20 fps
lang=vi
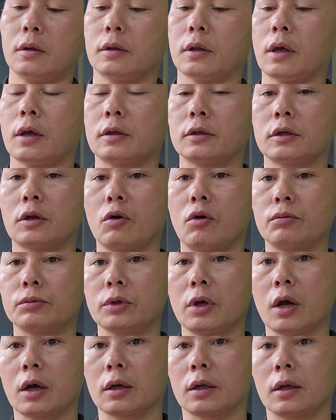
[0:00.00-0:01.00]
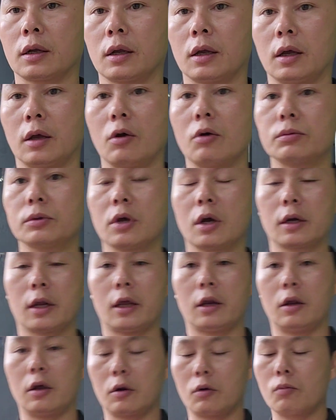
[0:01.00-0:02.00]
Đấy, chân ốp tường à, ốp tường
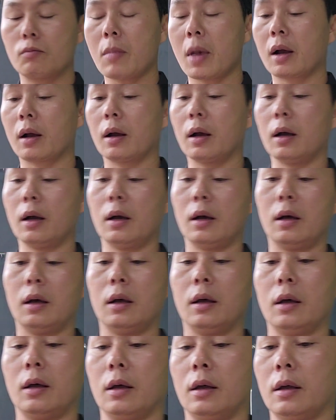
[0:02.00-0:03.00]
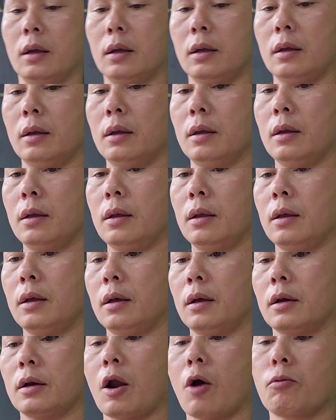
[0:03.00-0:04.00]
này là cũng bằng
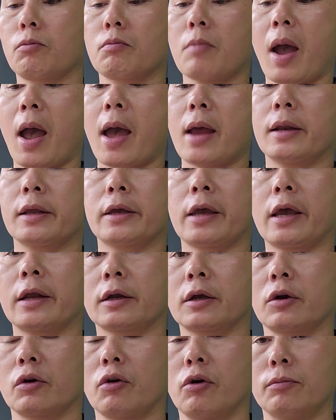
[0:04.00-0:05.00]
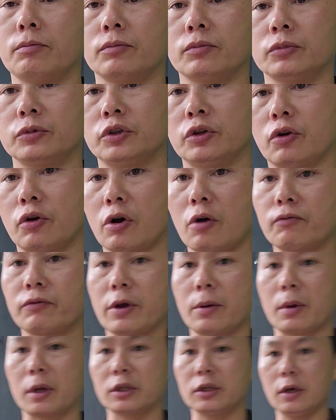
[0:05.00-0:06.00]
à, đồng mạ niken chrome chứ nó không
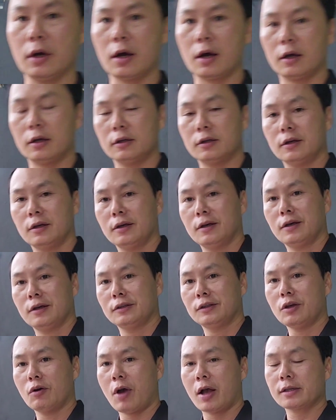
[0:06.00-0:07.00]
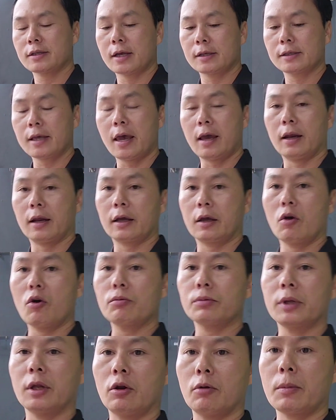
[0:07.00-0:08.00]
phải bằng nhựa nhiều hàng giá rẻ là cái
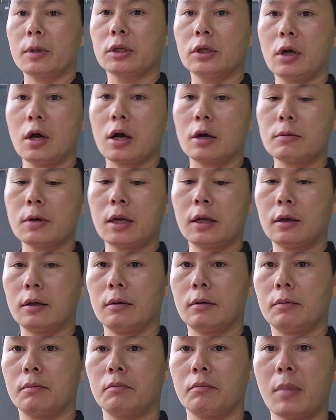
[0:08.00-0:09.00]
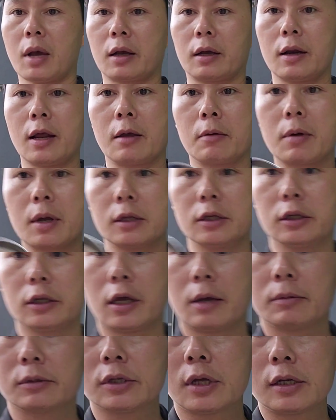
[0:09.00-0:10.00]
ốp này nó bằng nhựa các bạn ạ mà cái này các bạn nhìn
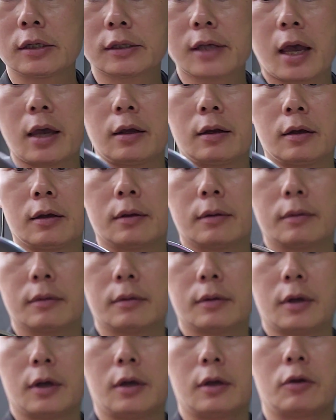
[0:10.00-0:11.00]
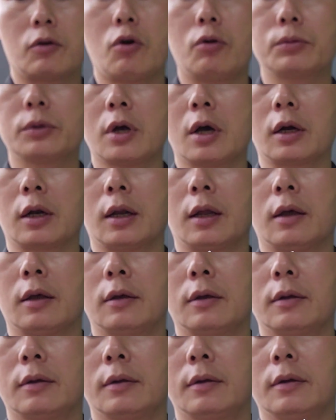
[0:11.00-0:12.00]
xem nó rất là dày này Đấy, cái ốp tường này
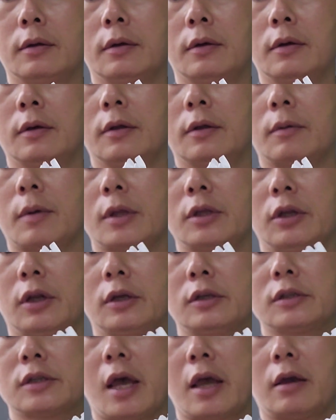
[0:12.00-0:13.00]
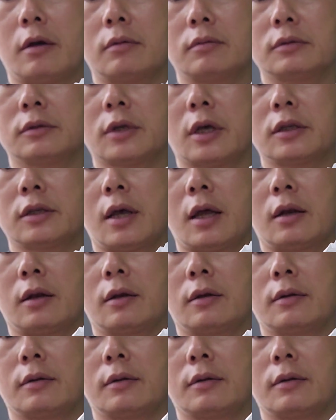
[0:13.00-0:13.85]
bạn nhìn thấy dày không dày dặn